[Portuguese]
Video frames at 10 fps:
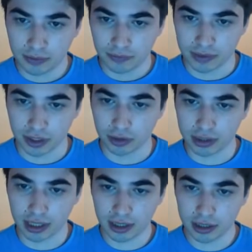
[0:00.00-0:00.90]
Fazer
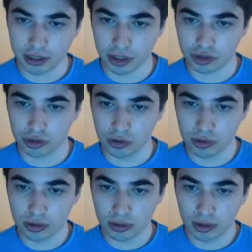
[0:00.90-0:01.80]
outra. Isso.
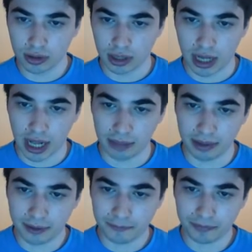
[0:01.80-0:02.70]

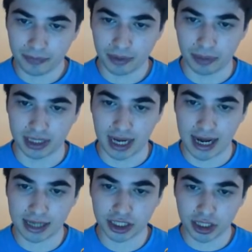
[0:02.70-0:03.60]
Calma. Para
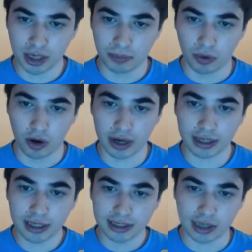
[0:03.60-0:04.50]
trás.
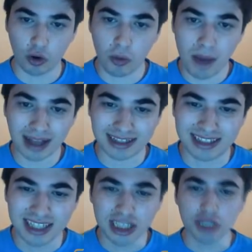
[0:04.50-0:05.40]
Bora. Sai o
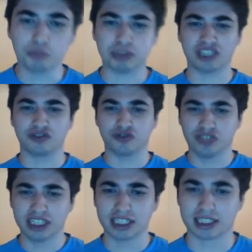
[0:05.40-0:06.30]
remate. Para a
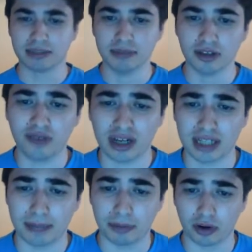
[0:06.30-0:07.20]
defesa, meu. Vá
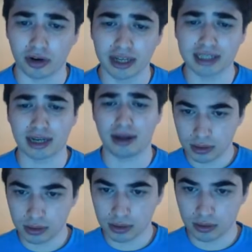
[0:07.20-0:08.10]
lá, bora. Entrar.
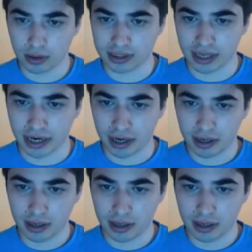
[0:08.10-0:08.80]
Né? Gotze.